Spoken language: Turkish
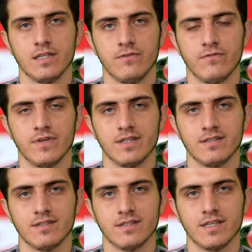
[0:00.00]
İffet,
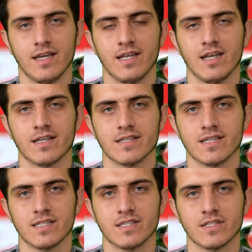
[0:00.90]
helal
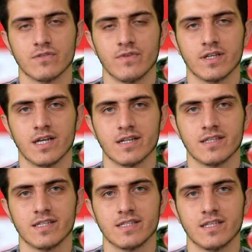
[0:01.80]
kazanç ve
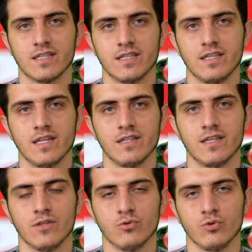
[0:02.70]
kardeşlik
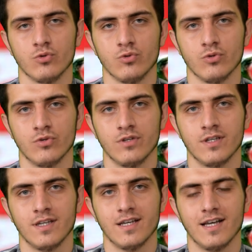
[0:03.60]
yeniden doğdu.
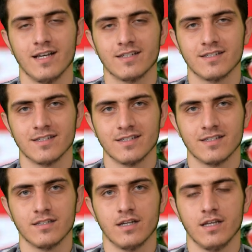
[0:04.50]
Hak,
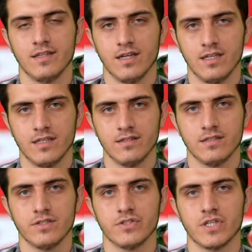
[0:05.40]
adalet,
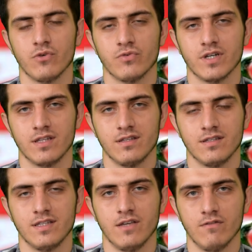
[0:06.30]
şefkat,
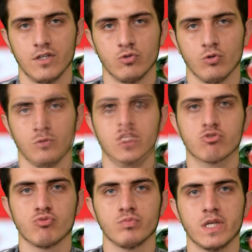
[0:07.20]
devlet oldu.
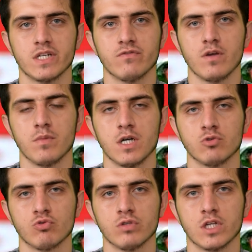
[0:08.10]
Mazlumlar ve
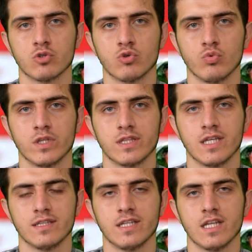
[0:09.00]
mağdurlar
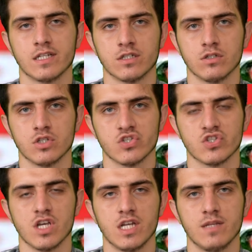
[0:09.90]
kuvvetlendiler.
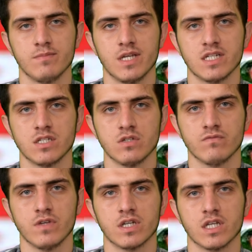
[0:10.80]
Zalimler
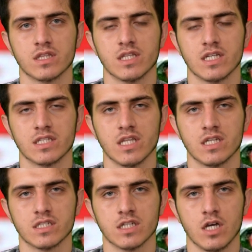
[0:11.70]
ve
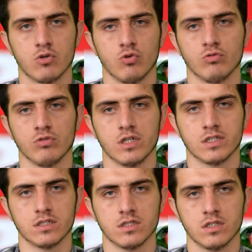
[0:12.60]
gaddarlar kahroldular.